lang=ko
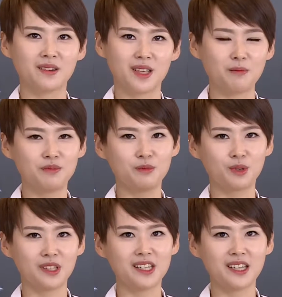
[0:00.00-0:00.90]
예쁜
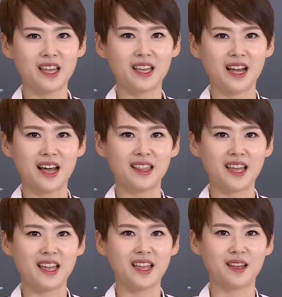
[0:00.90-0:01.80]
보틀케이크
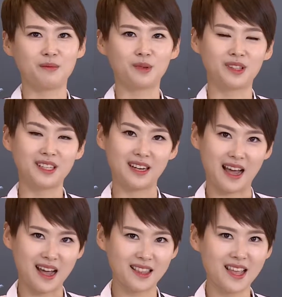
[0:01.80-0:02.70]
안에, 보틀
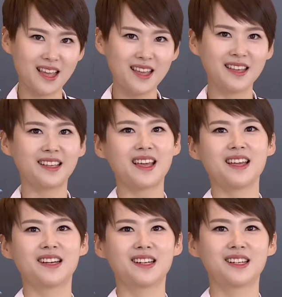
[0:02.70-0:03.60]
안에
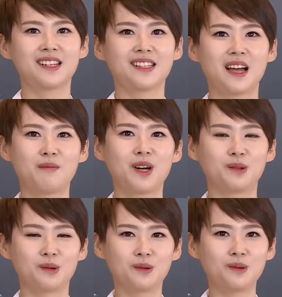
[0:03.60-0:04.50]
케이크를
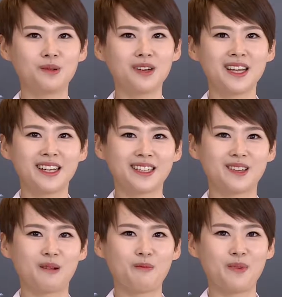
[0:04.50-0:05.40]
담아놓고 그
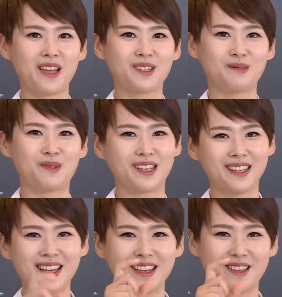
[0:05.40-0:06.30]
옆에 정말
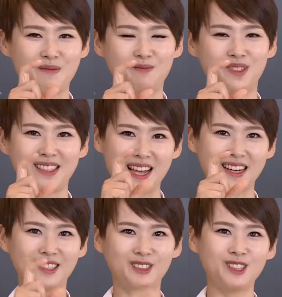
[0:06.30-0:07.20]
예쁜
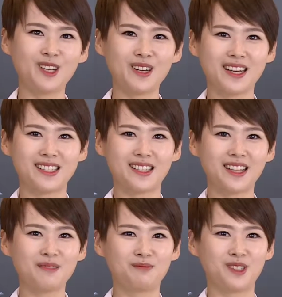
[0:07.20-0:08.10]
작은 수저까지
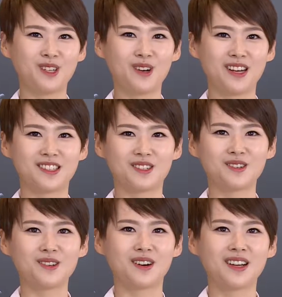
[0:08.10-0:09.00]
딱
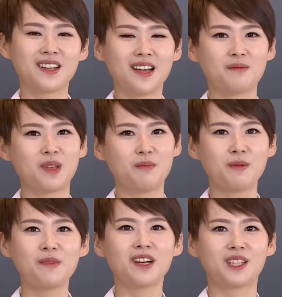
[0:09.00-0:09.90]
붙여가지고 함께
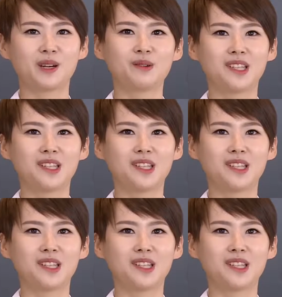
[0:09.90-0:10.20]
판매가 되고